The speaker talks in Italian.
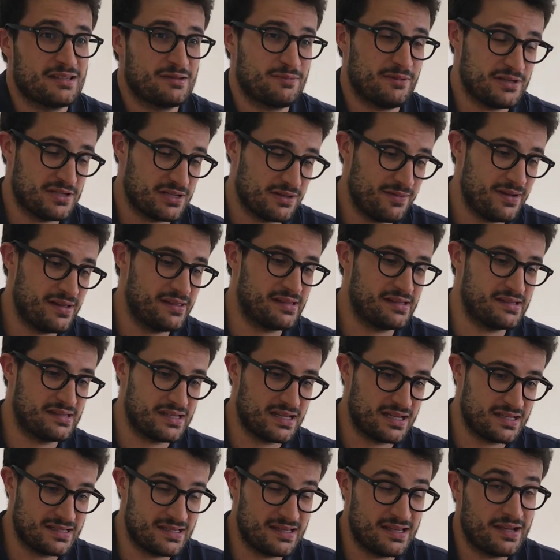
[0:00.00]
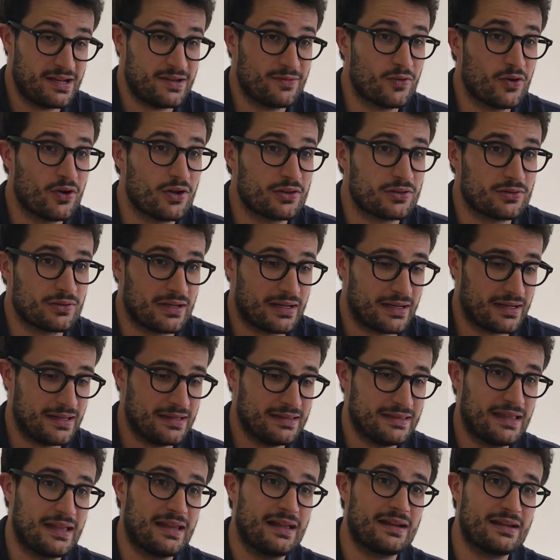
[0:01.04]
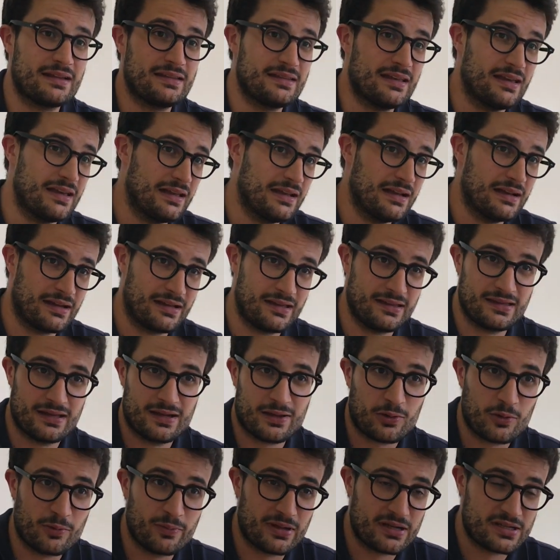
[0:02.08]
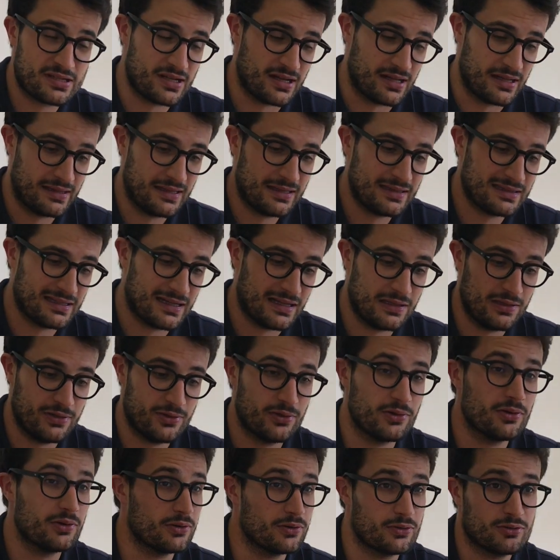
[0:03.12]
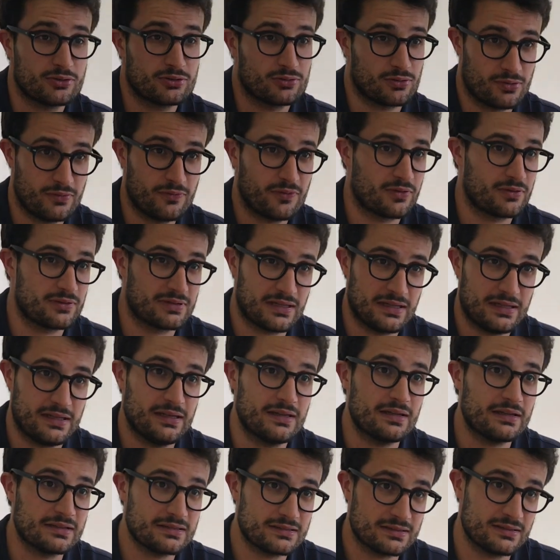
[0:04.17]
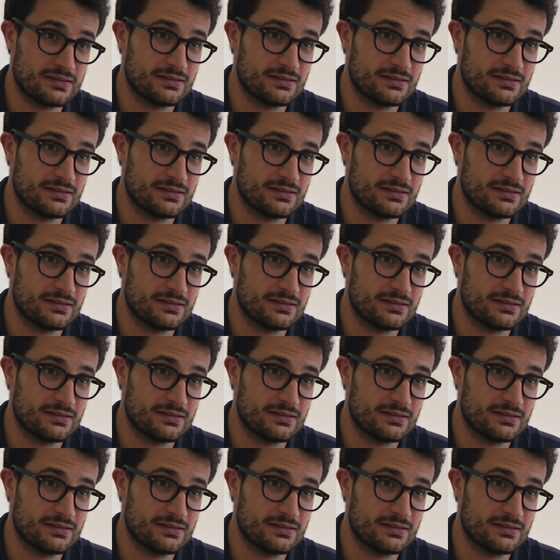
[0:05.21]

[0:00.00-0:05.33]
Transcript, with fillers: specialmente se sei rivolto alla clientela retail, alla clientela commerciale al dettaglio, sono i frontalieri, sì.